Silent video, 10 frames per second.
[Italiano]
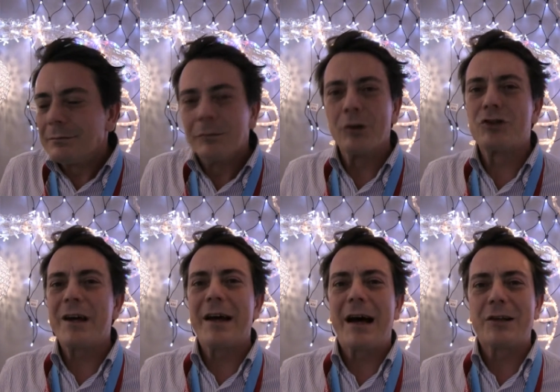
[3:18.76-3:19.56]
non
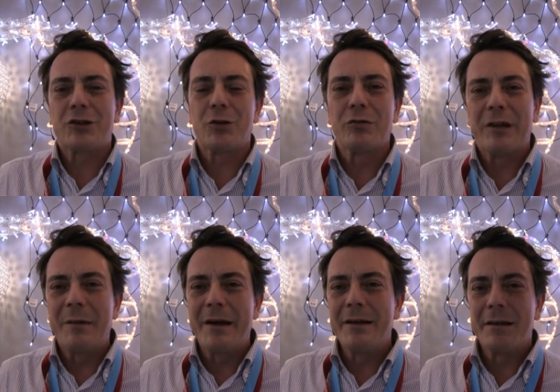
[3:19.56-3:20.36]
c'è
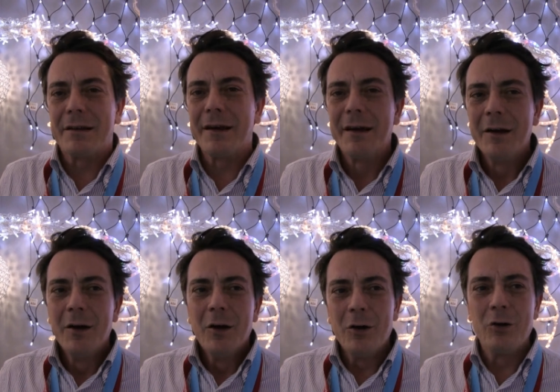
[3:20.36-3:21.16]
assolutamente
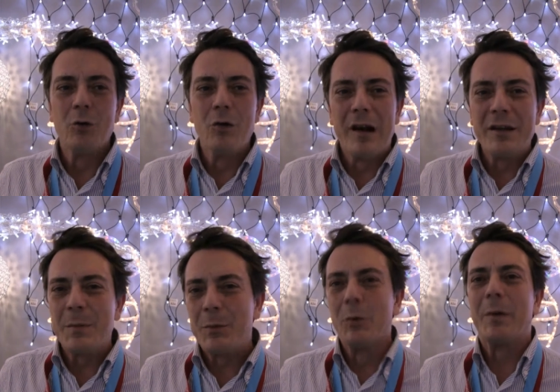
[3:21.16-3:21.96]
nulla
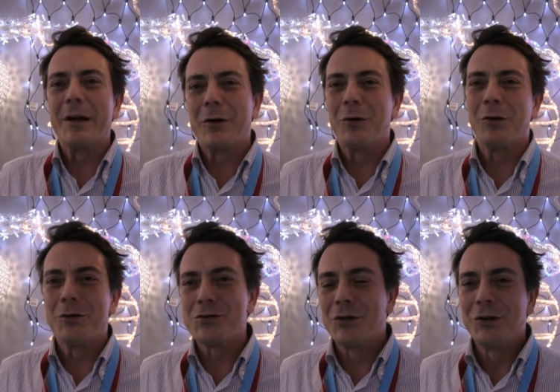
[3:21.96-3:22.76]
di più
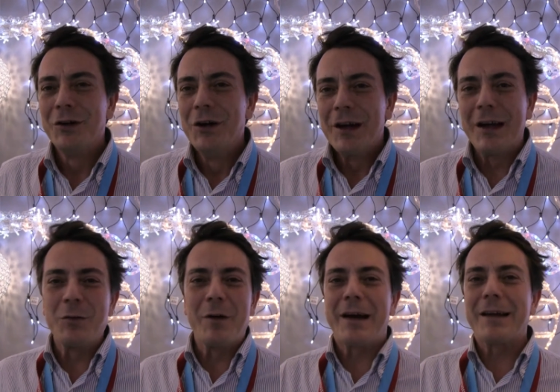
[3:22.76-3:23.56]
pericoloso che di
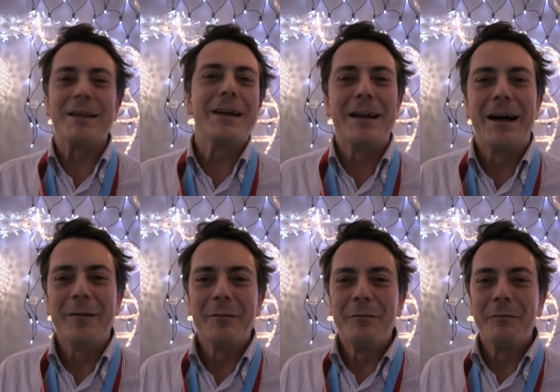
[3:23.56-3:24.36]
una catena
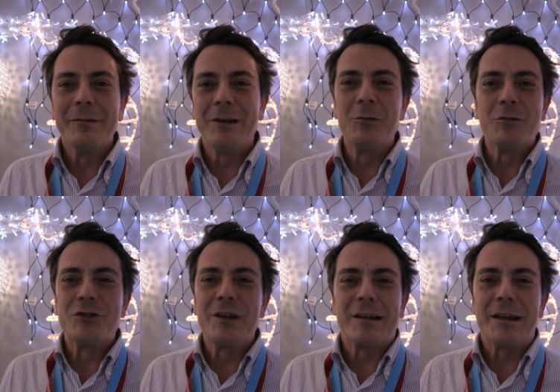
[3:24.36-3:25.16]
di
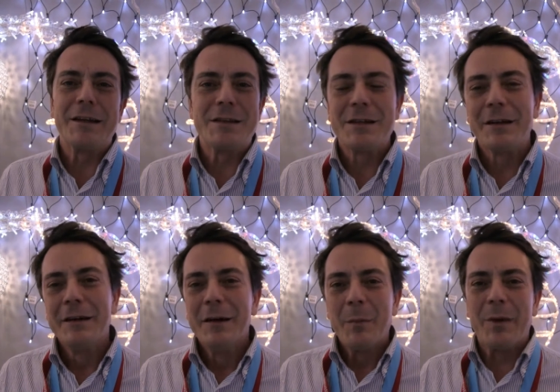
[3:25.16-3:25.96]
luci natalizie.
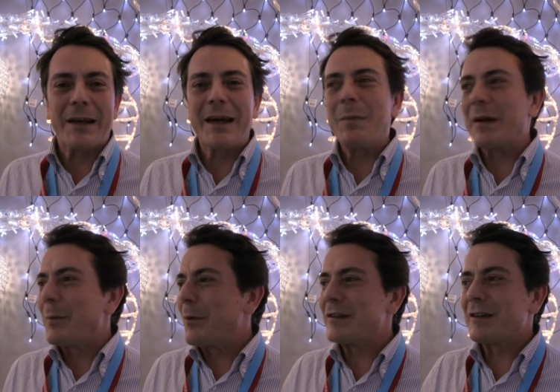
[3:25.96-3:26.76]
Perché? Perché
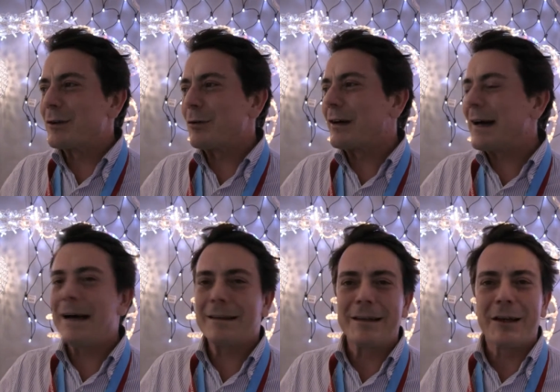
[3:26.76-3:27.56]
può essere
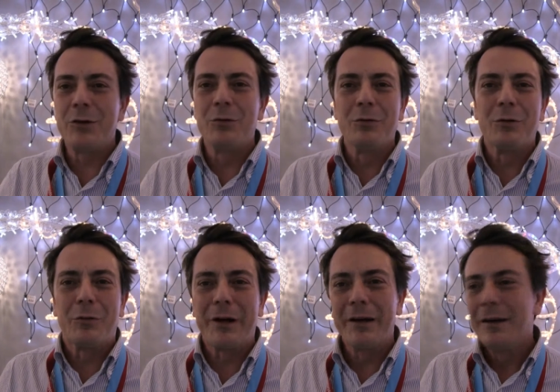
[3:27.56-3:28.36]
toccata da
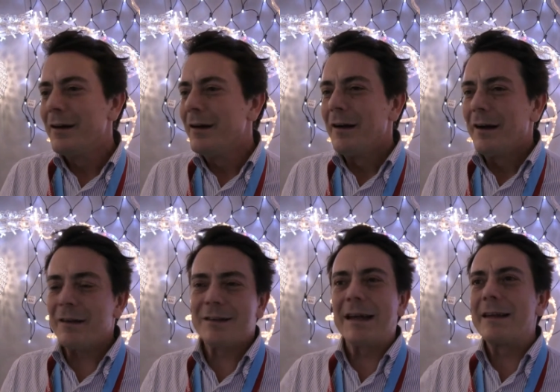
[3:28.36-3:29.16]
chiunque
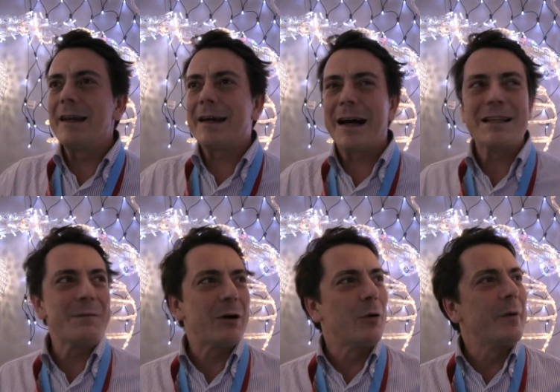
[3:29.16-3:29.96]
eh, sta nelle case
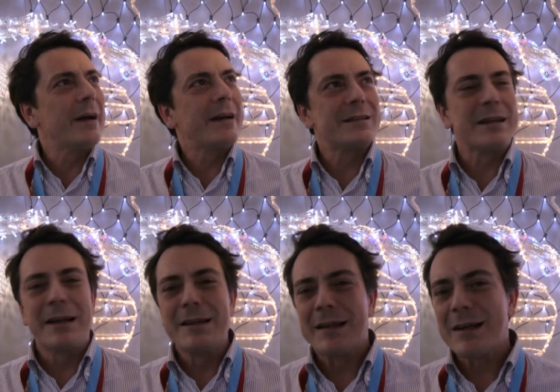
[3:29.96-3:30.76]
ma come anche sta
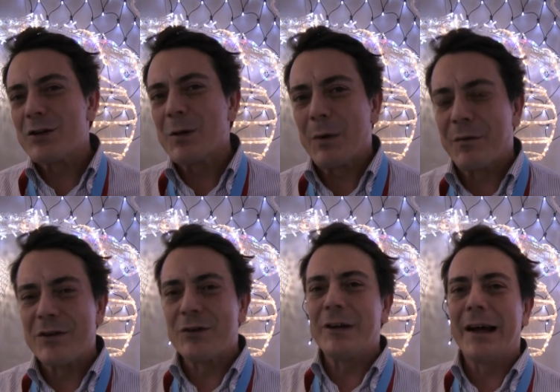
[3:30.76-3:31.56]
nelle installazioni
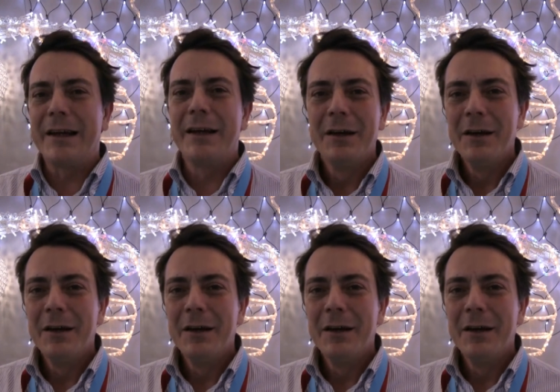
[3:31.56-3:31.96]
professionali,